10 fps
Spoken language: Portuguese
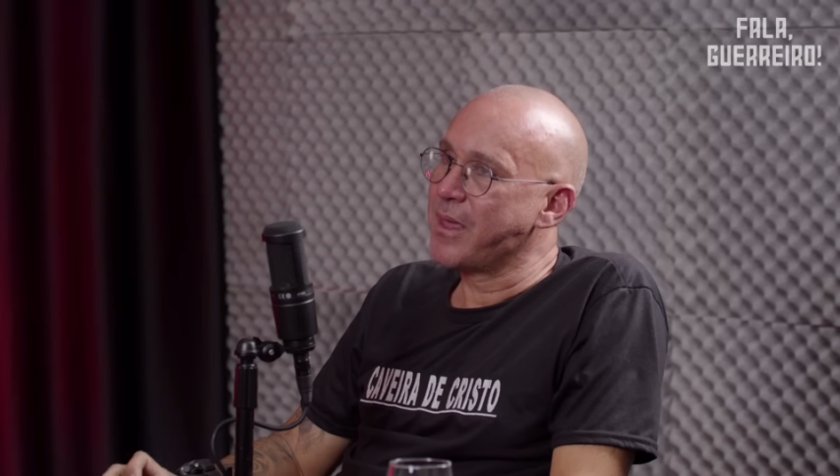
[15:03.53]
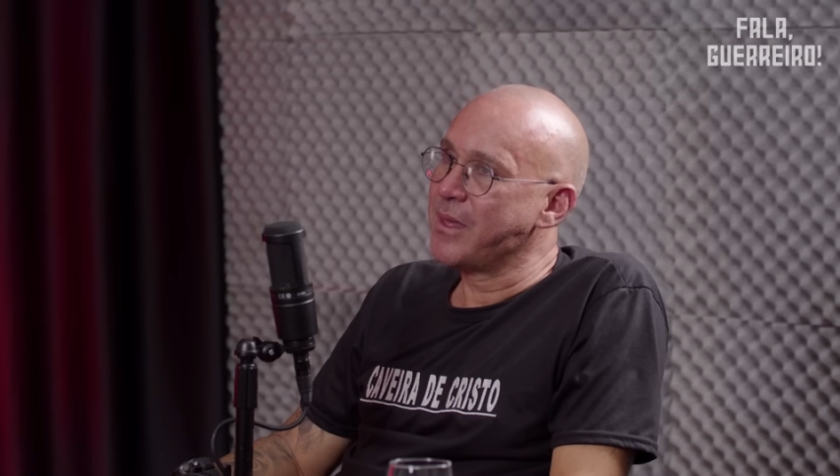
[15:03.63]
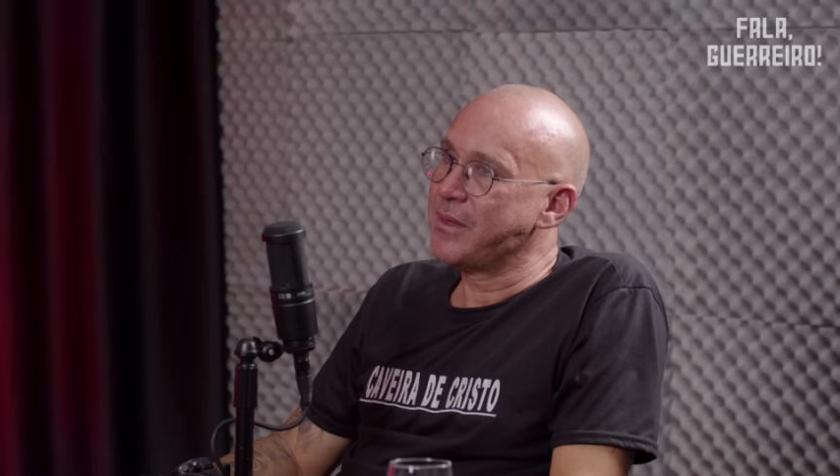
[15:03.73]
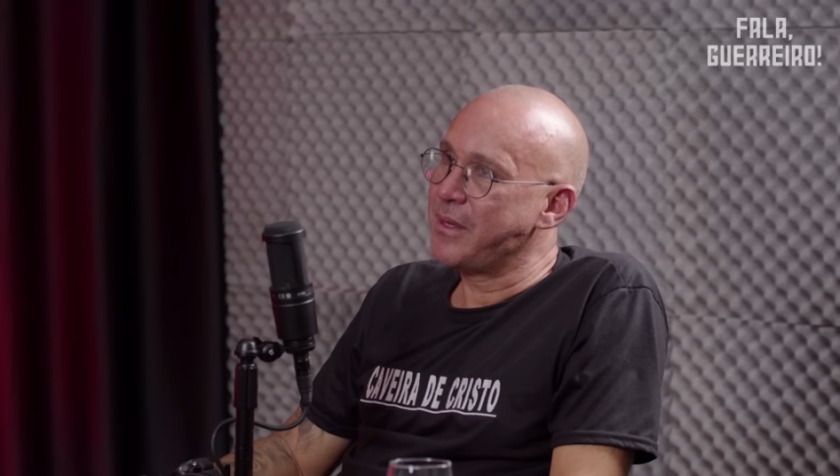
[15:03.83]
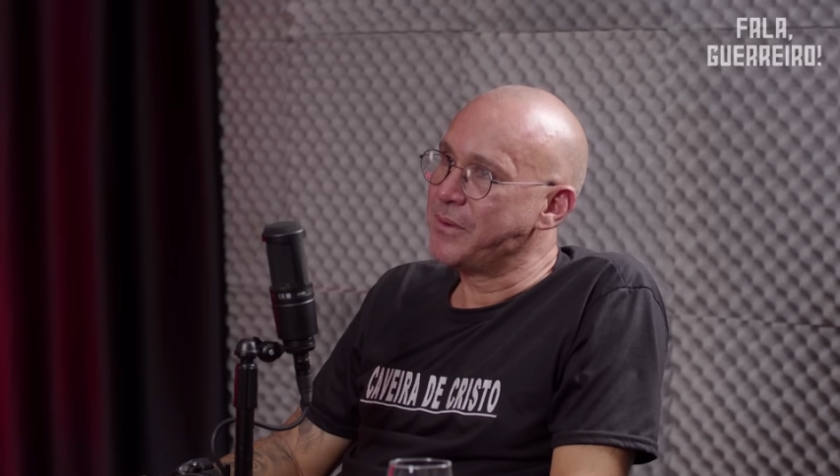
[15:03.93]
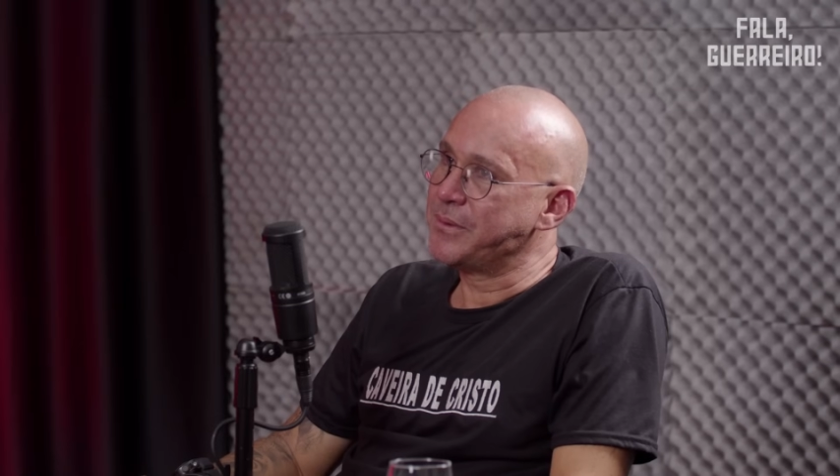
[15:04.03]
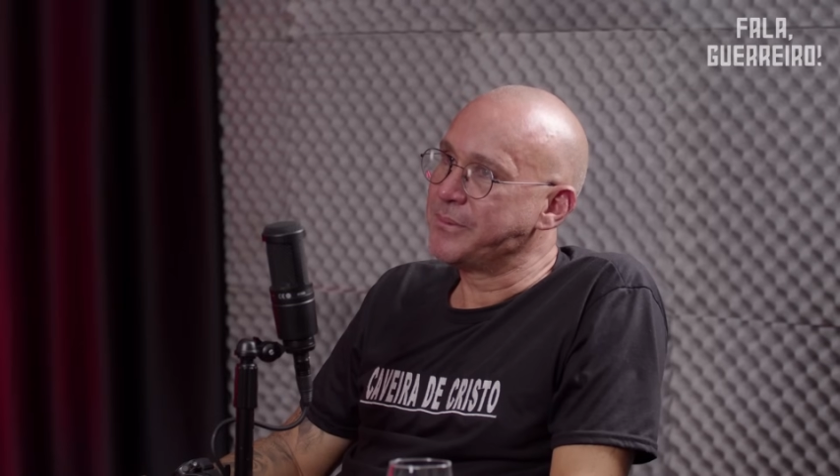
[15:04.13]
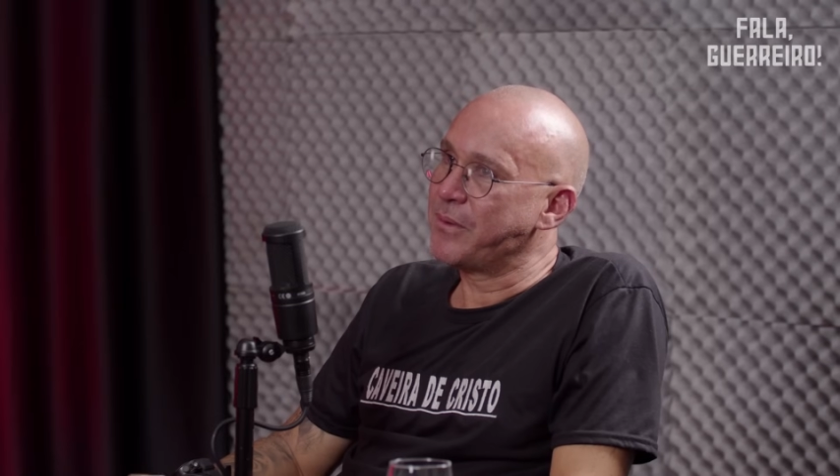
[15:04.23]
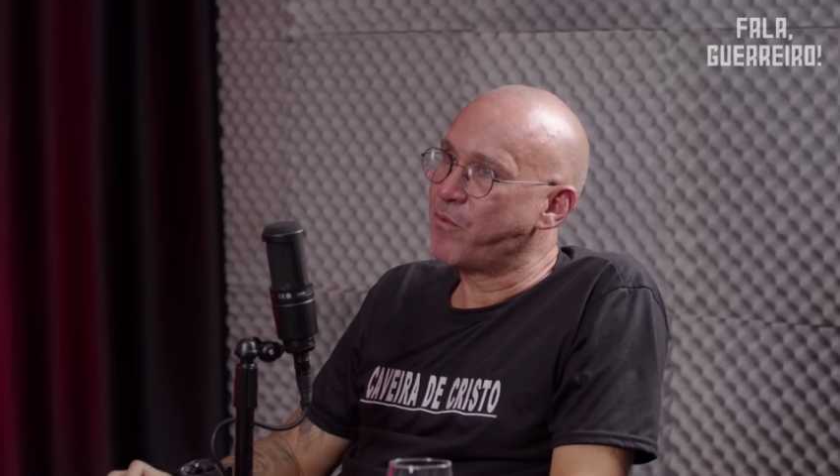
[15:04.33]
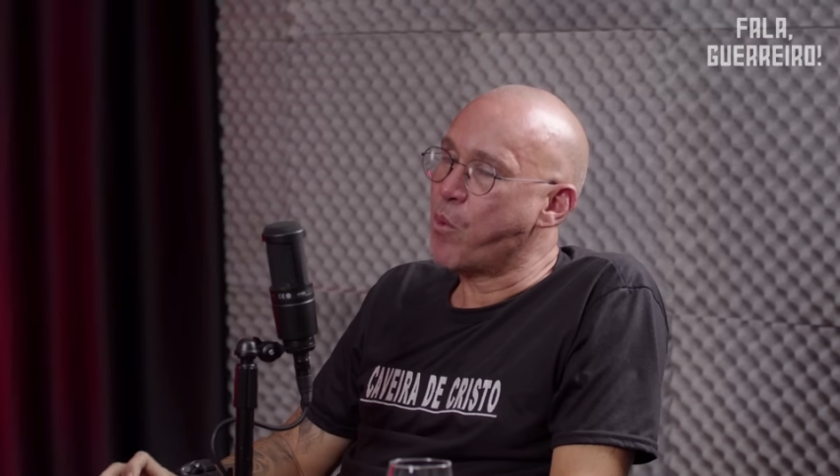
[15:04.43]
Entendeu?
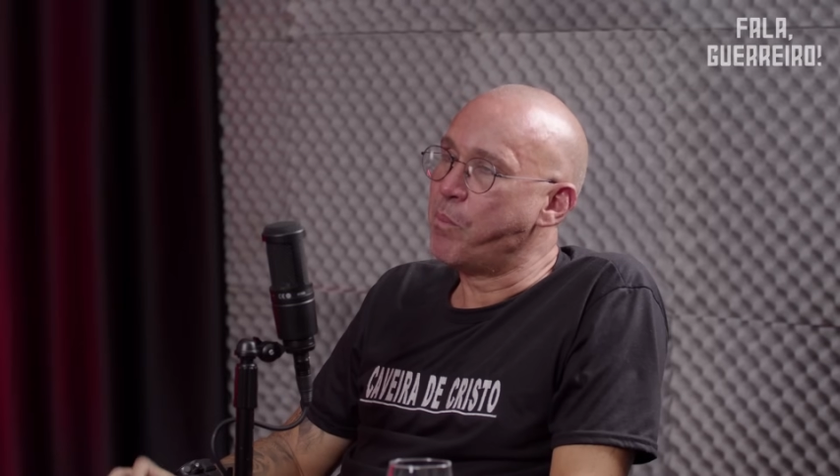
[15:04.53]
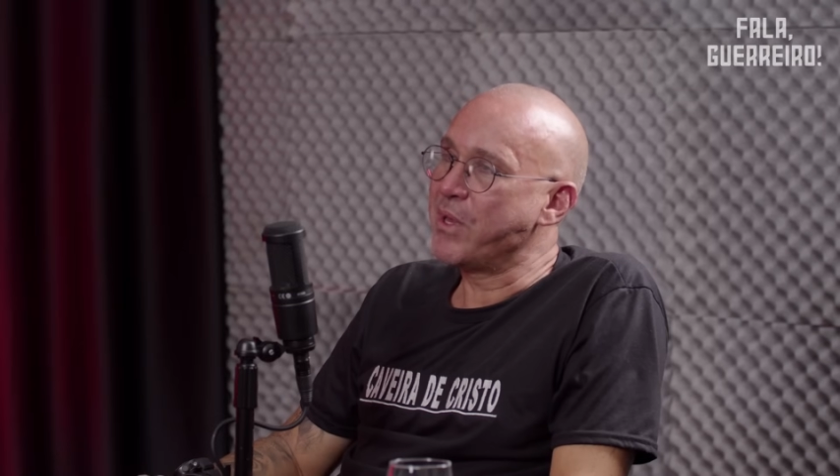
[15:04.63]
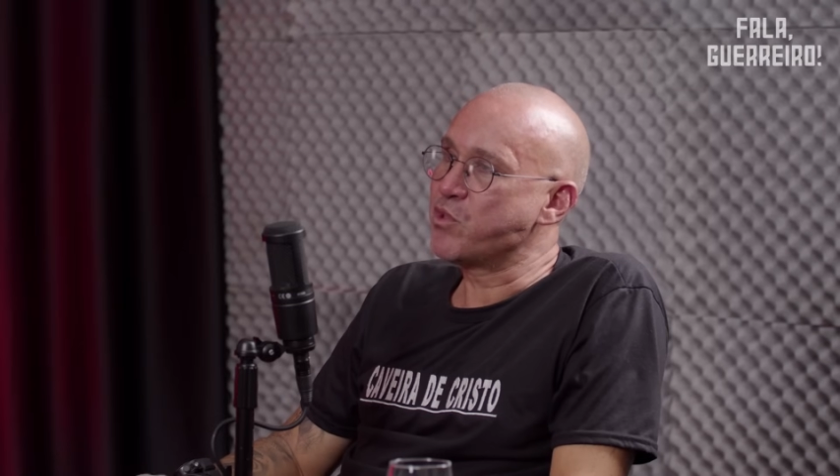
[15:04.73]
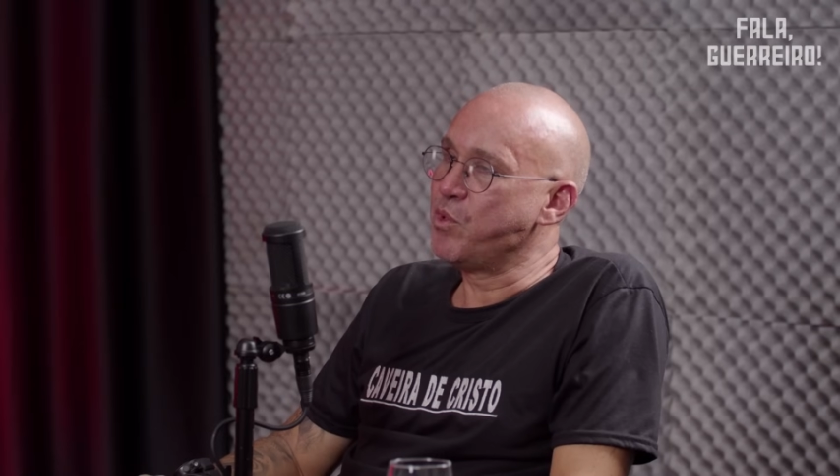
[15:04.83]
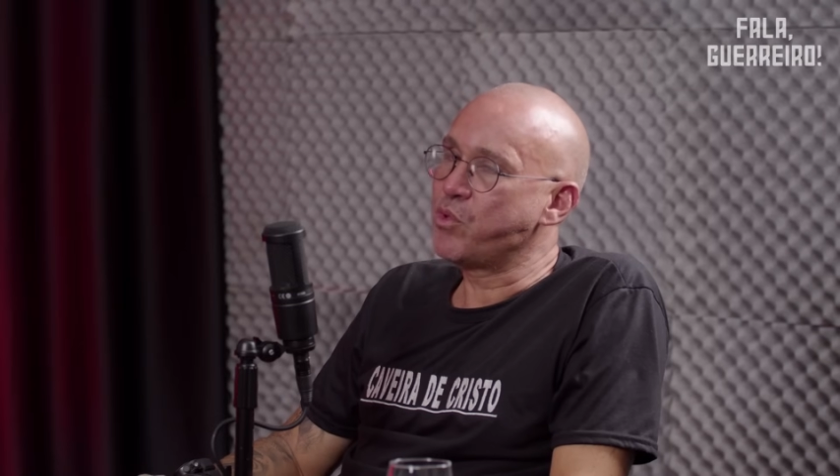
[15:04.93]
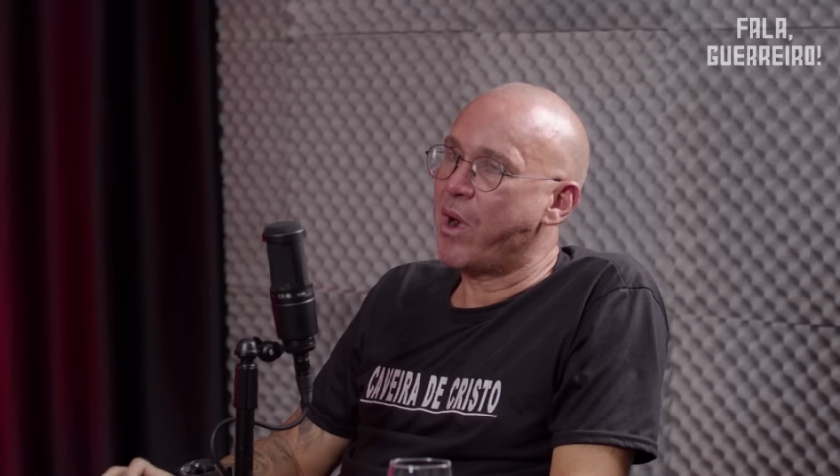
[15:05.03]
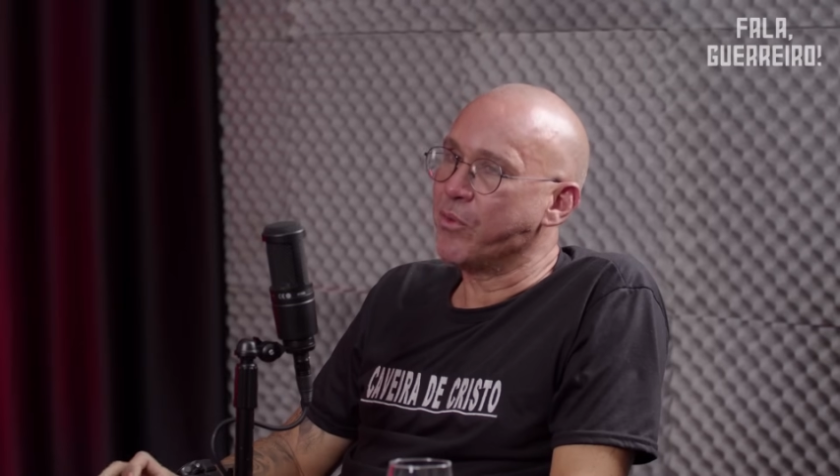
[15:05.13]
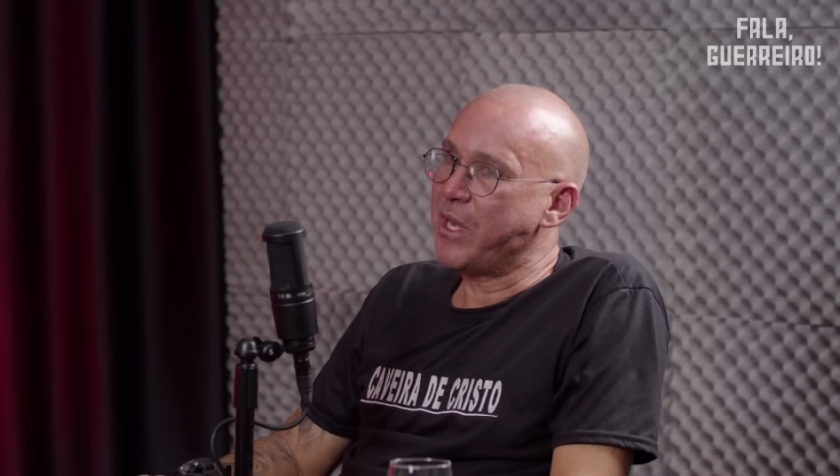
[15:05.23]
Por um preço muito alto.